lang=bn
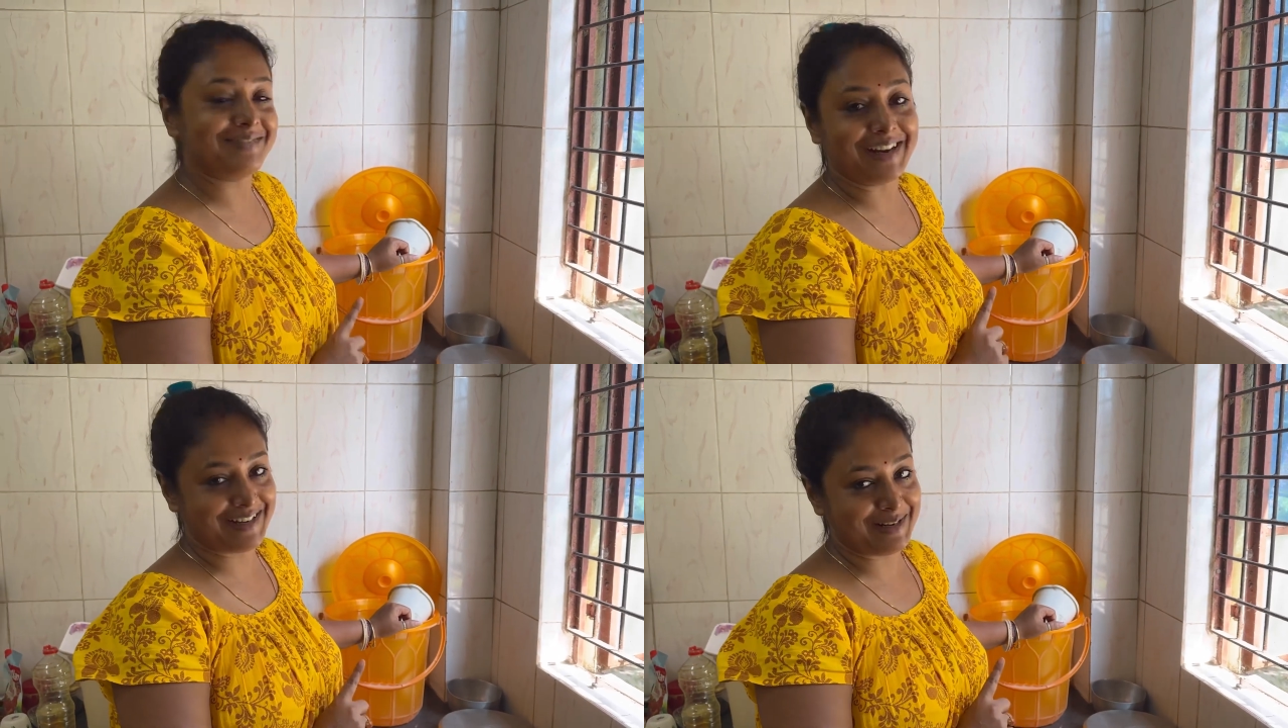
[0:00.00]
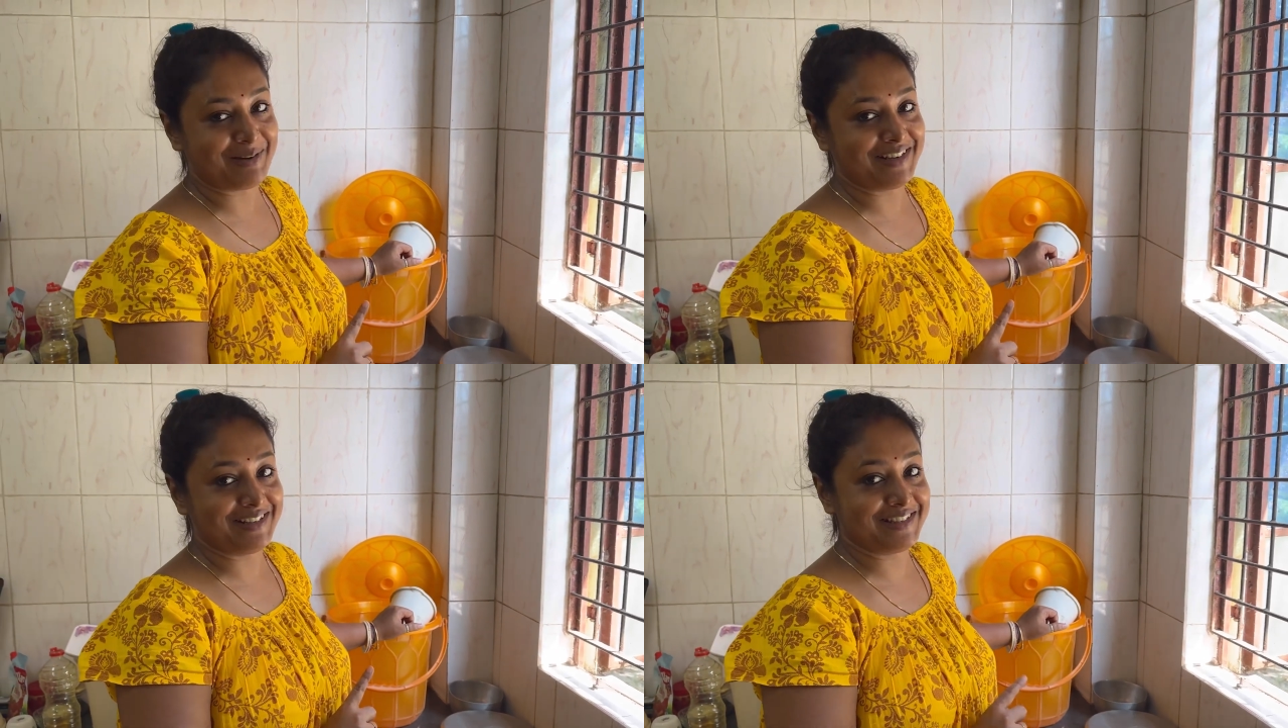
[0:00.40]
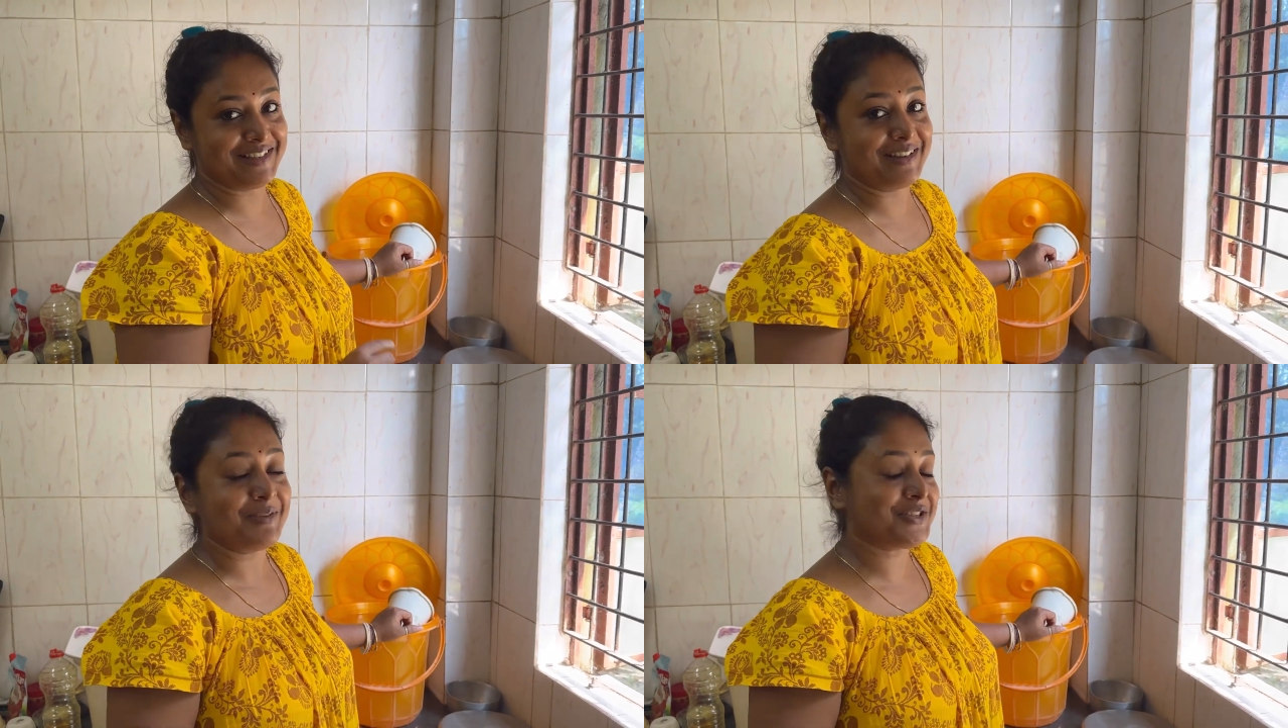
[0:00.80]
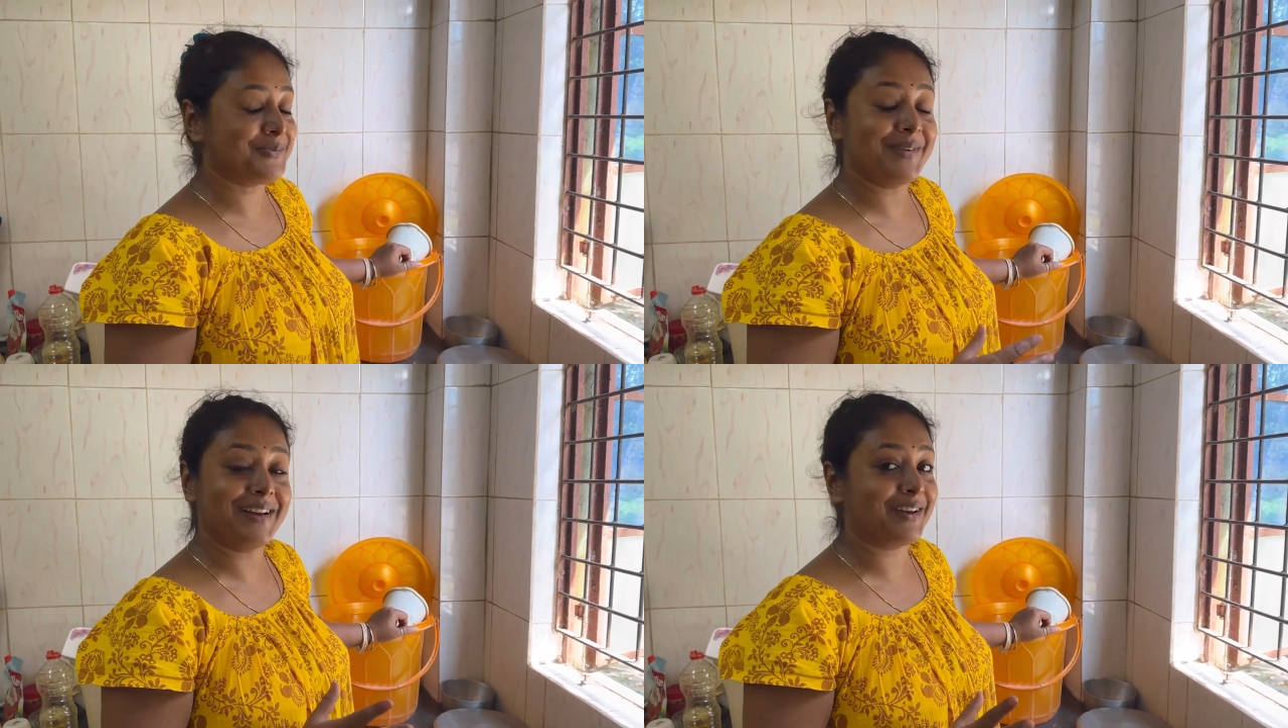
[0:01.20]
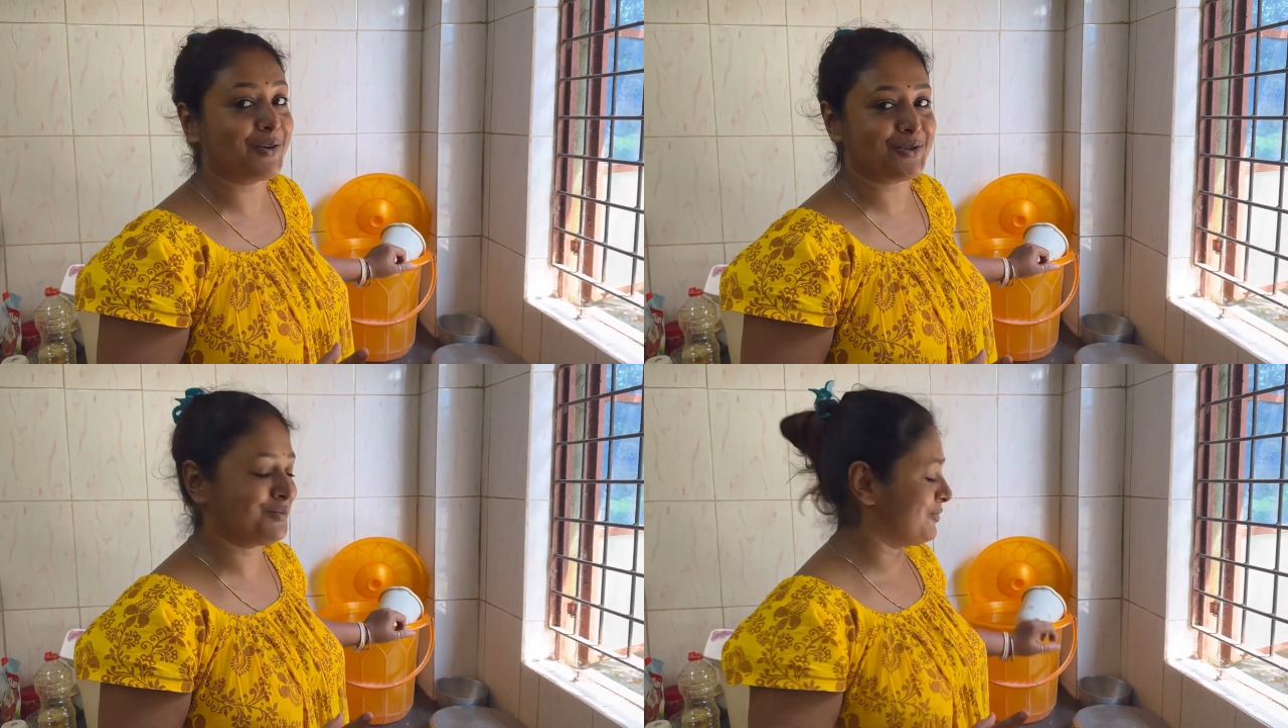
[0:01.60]
ডালটা বানিয়েছি স্মেলটা
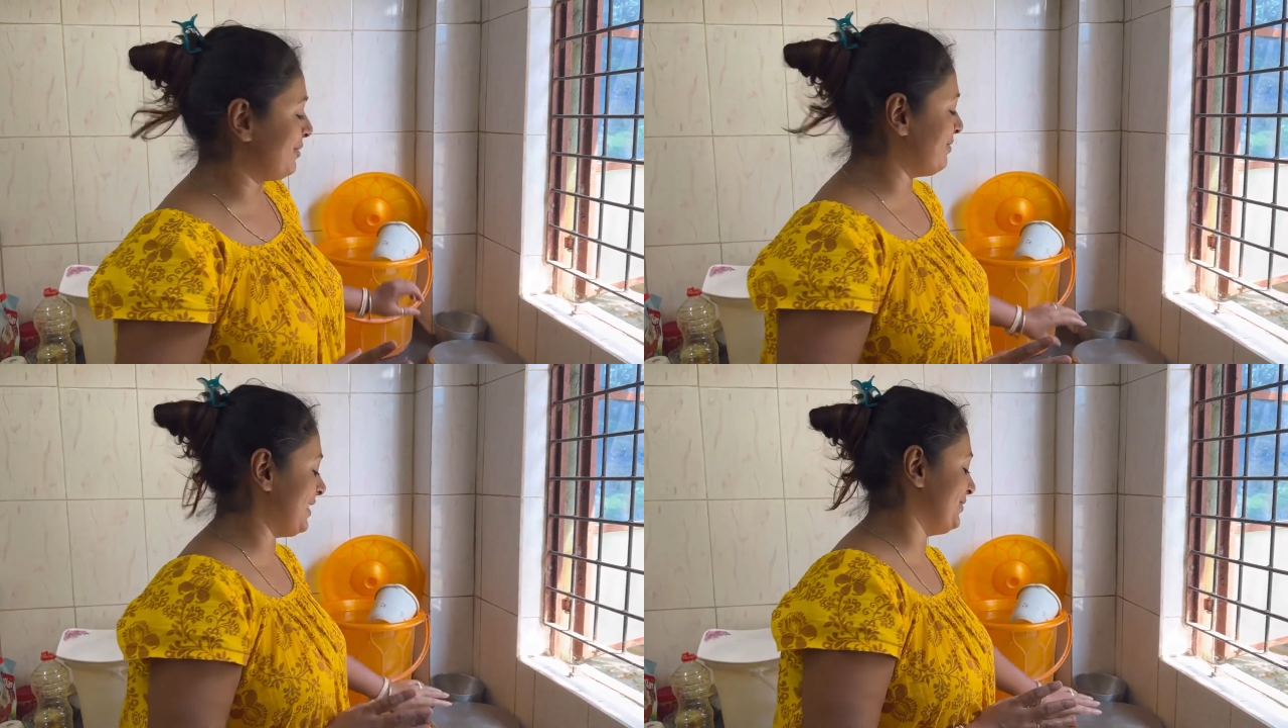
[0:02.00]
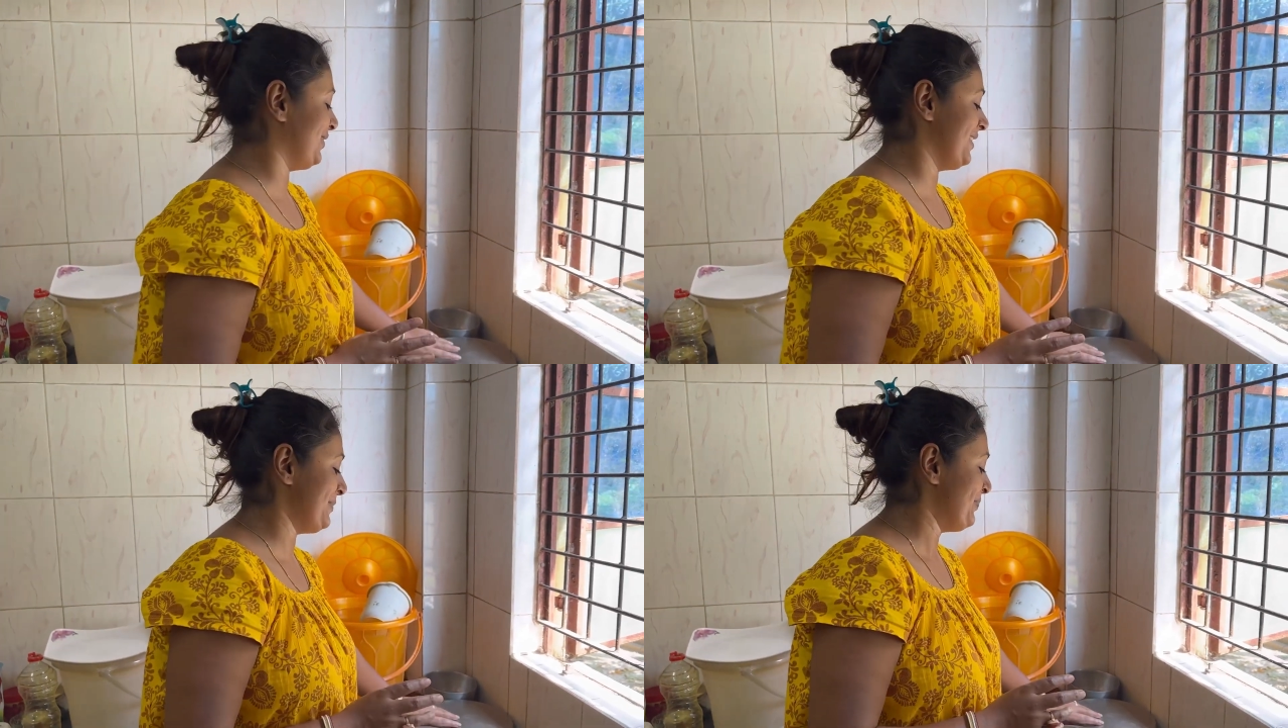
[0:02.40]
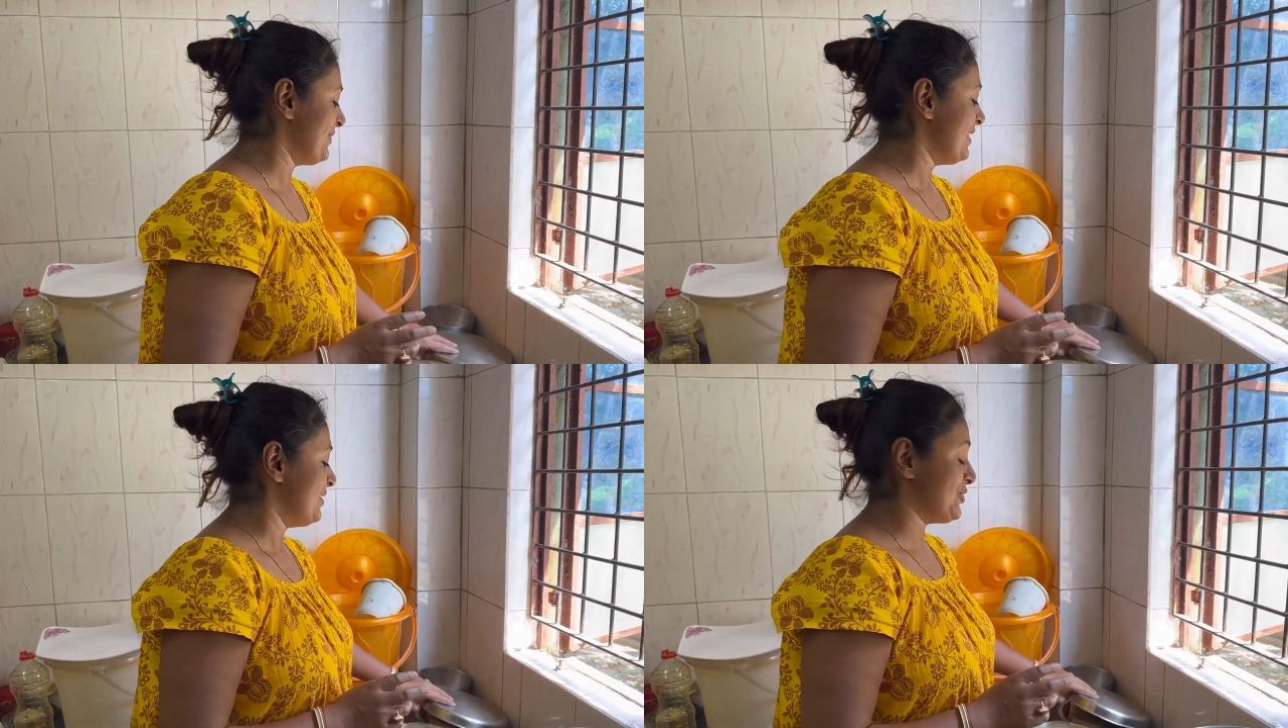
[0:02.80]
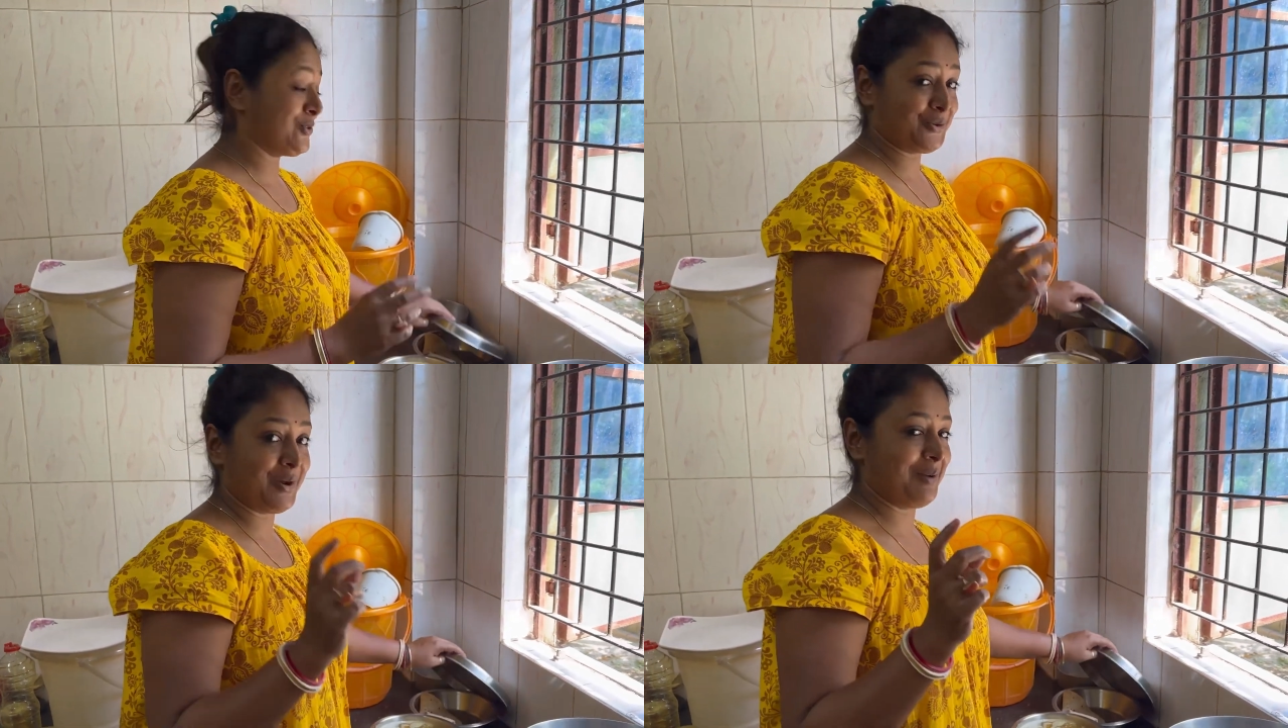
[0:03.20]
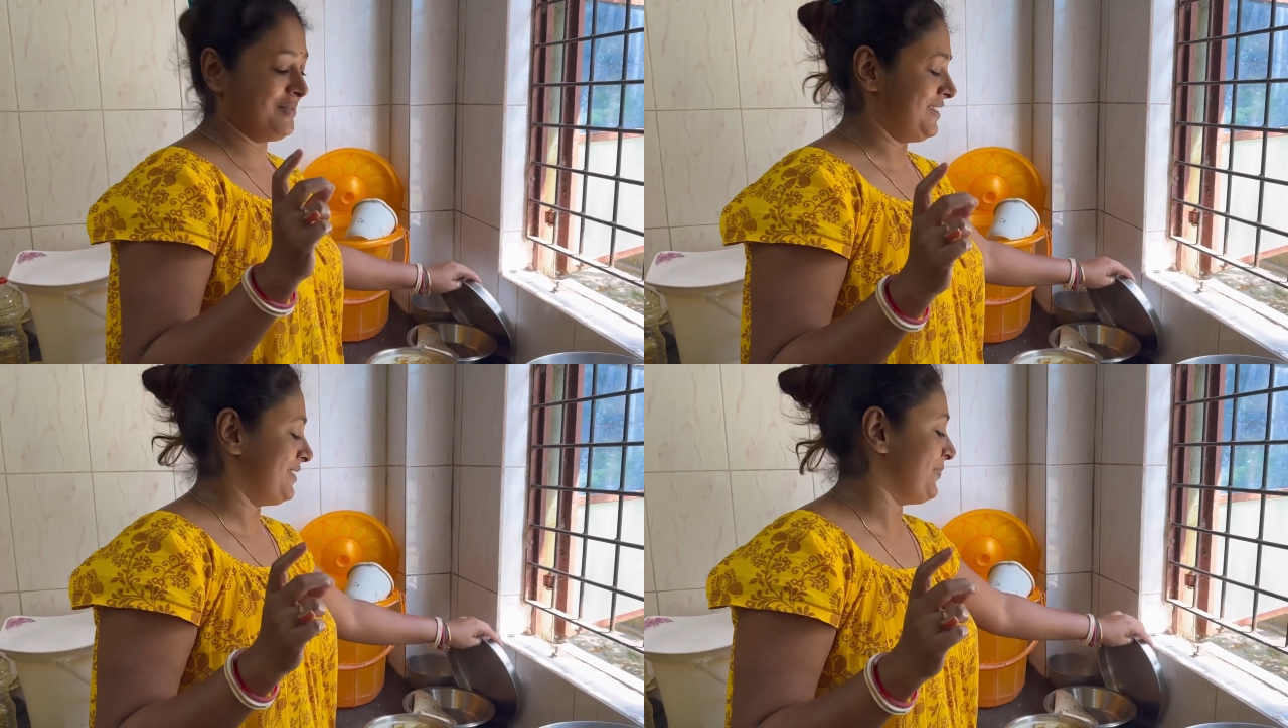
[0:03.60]
অসম্ভব ভালো হয় ছোটো আমের